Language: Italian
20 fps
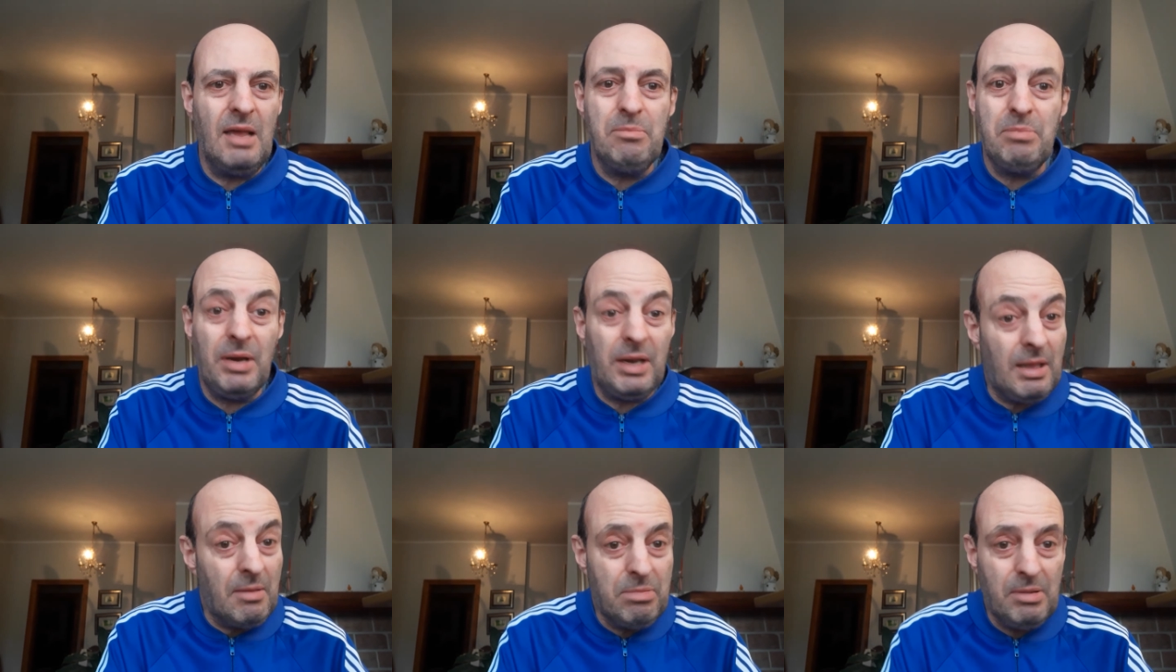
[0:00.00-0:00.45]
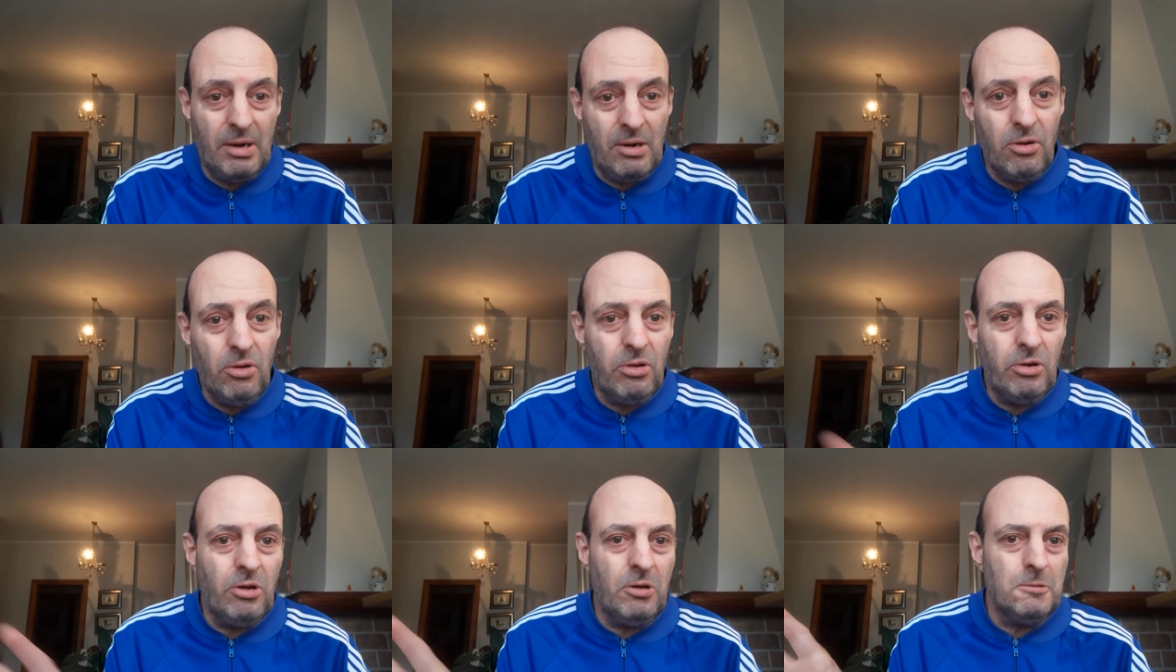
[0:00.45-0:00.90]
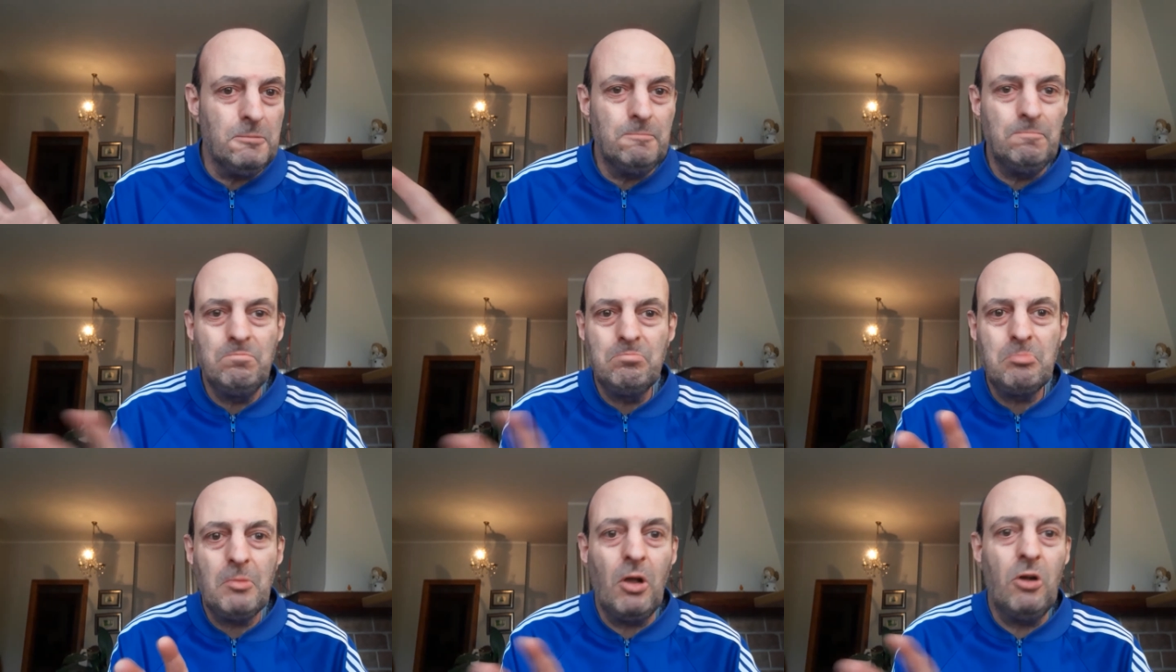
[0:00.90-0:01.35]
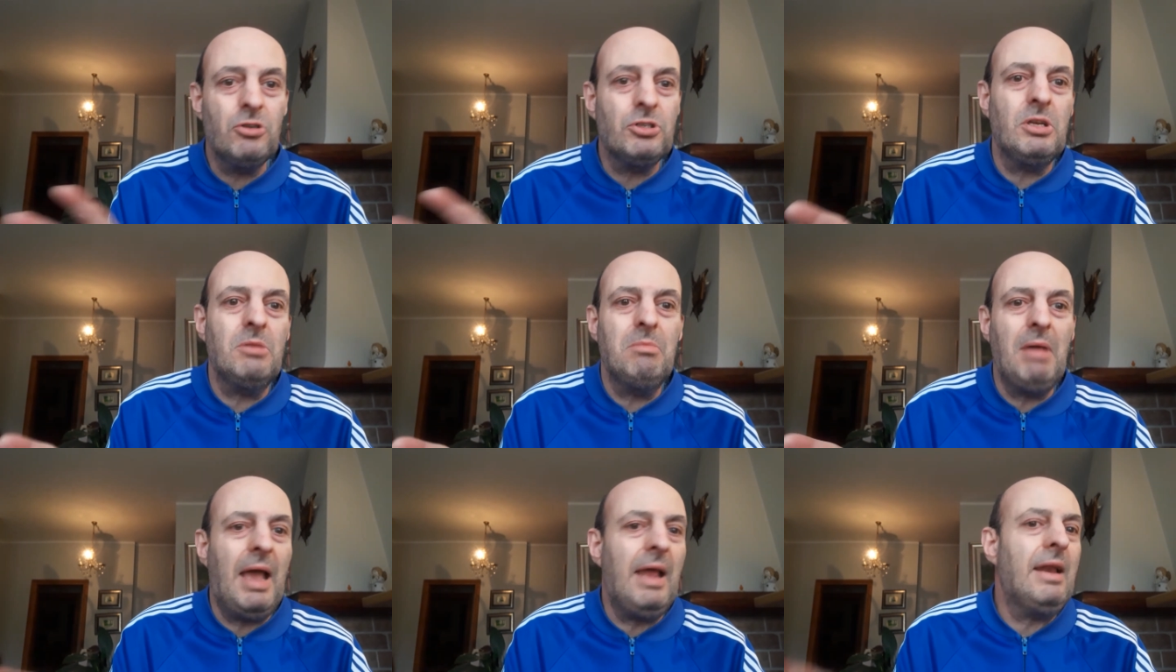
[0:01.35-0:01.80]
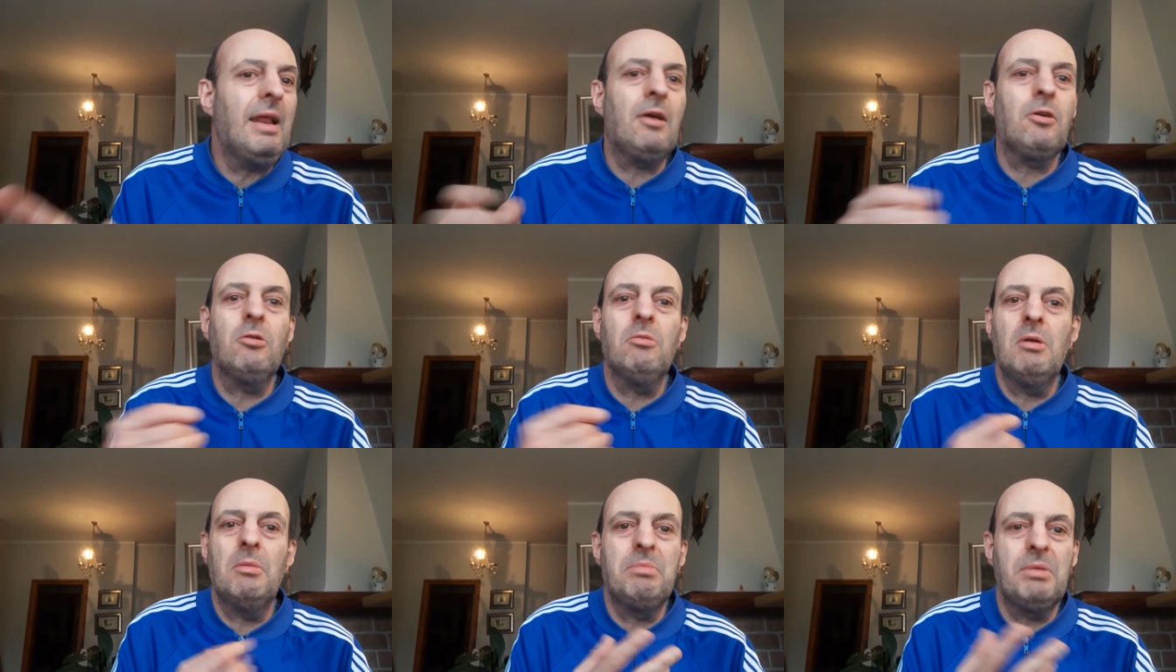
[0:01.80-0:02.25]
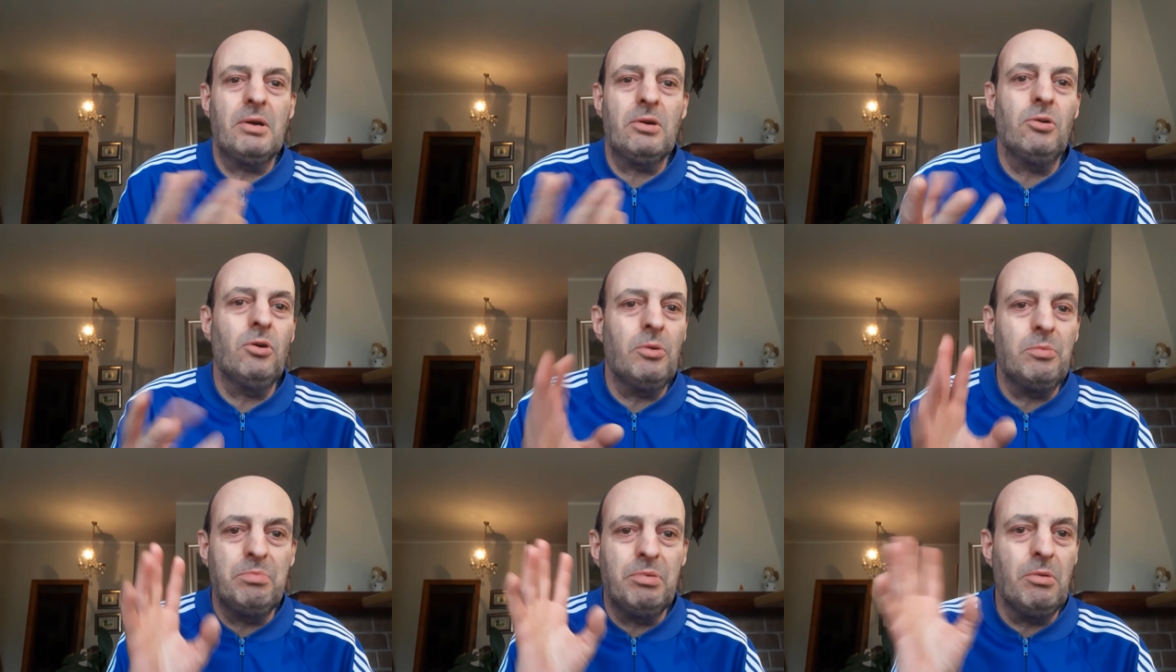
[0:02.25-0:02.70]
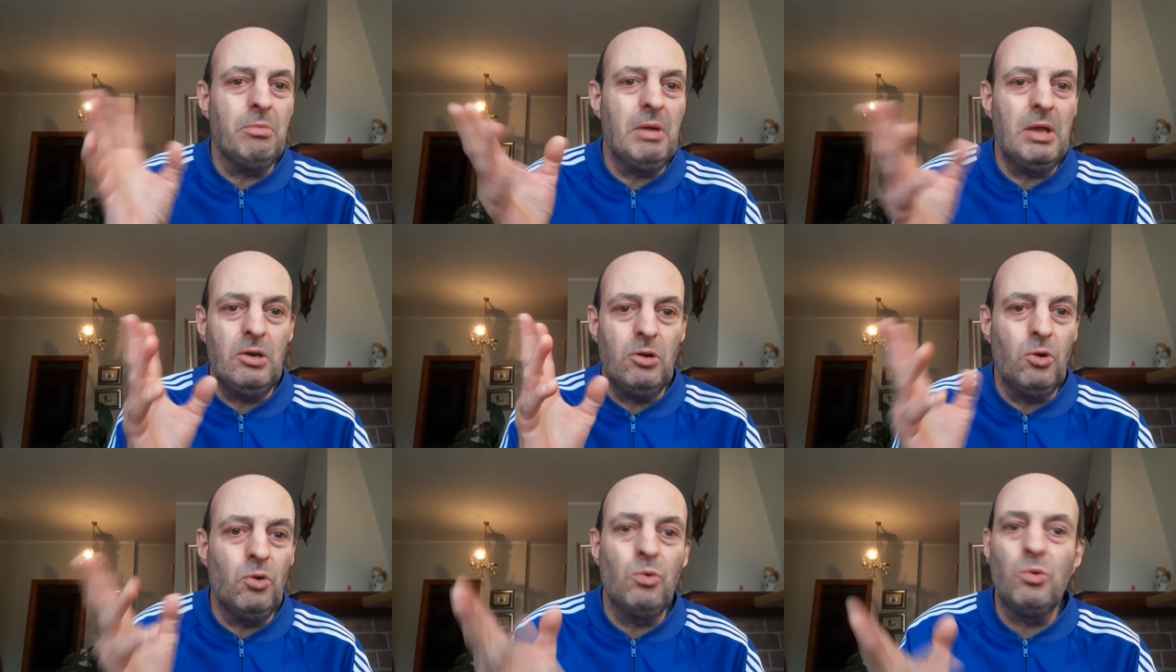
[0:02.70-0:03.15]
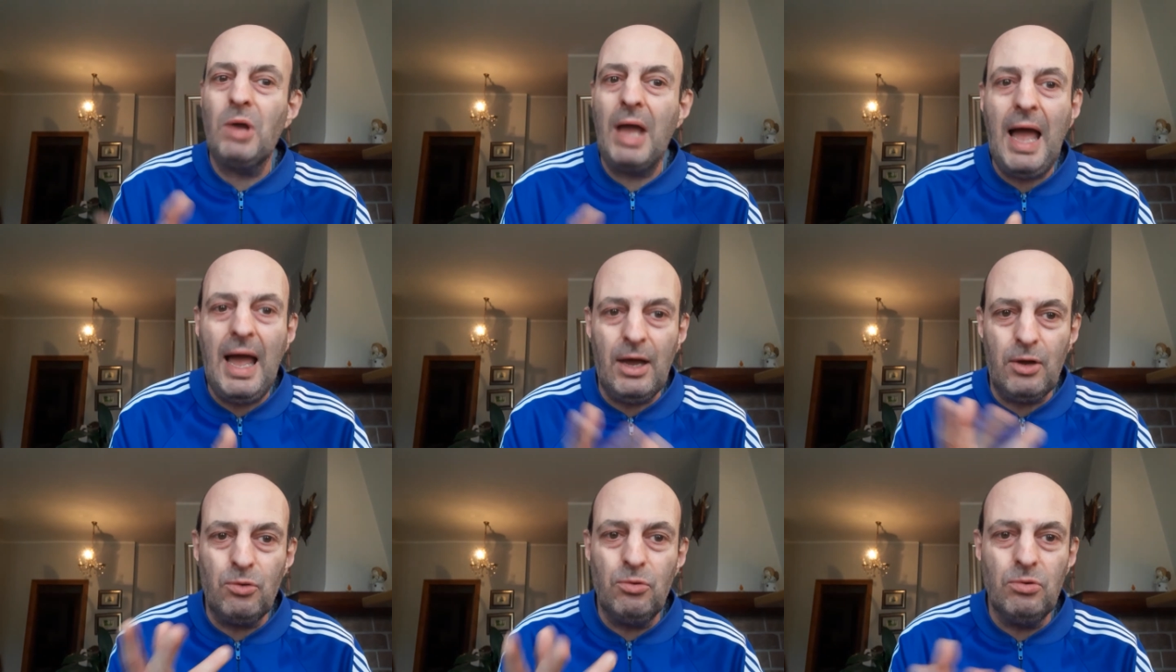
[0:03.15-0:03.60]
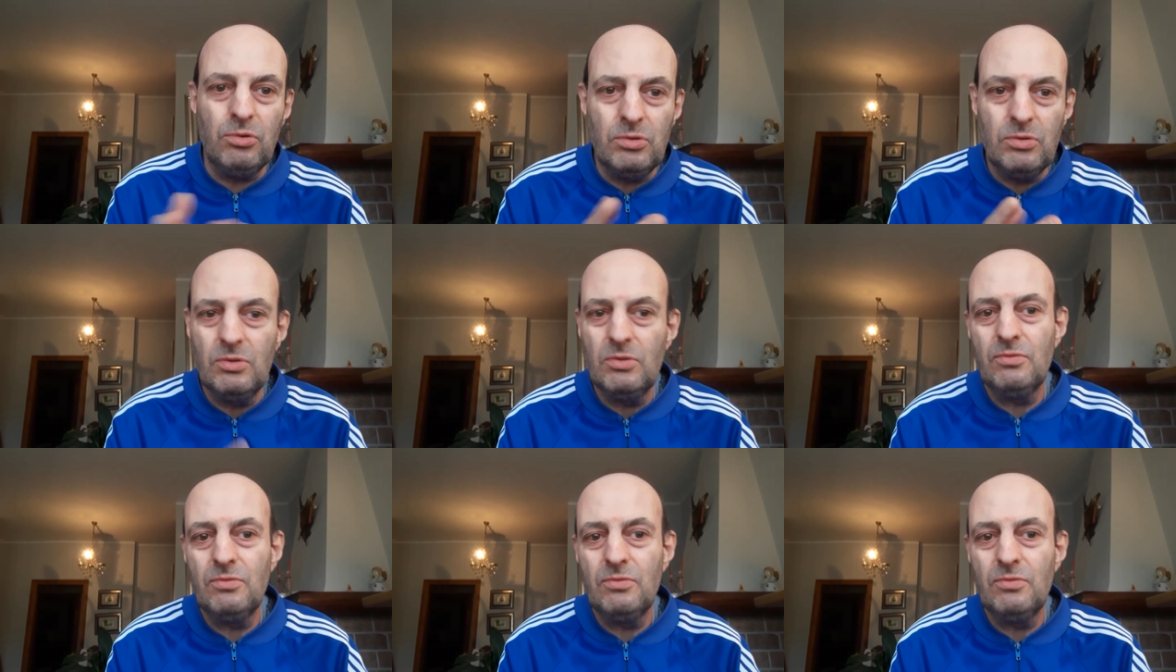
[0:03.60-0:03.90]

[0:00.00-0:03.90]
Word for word: eh, perché per loro Osimen è come per noi più o meno Lukaku,